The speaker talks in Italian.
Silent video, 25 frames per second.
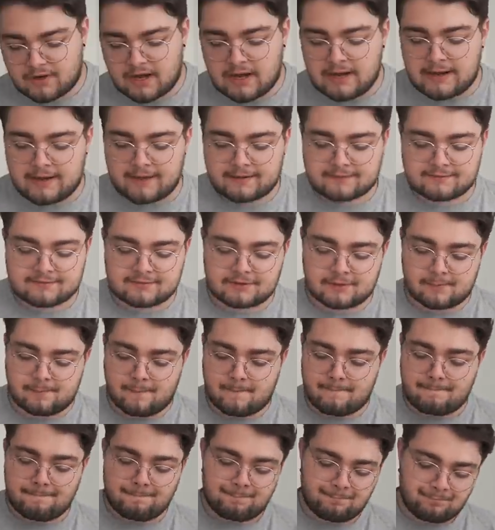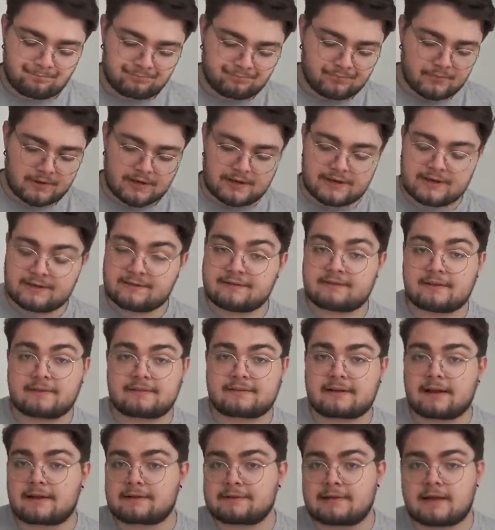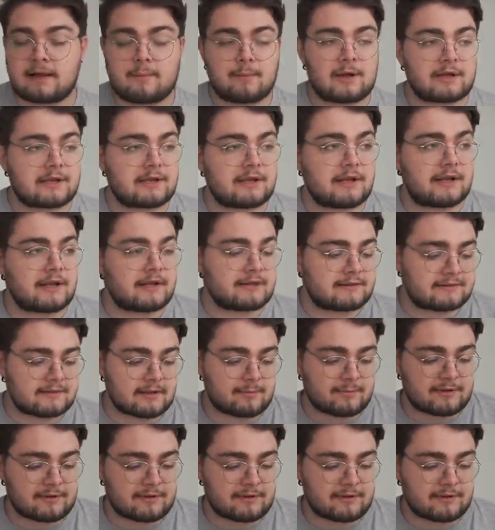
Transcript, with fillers: Alex, inizia a scardare la macchinetta,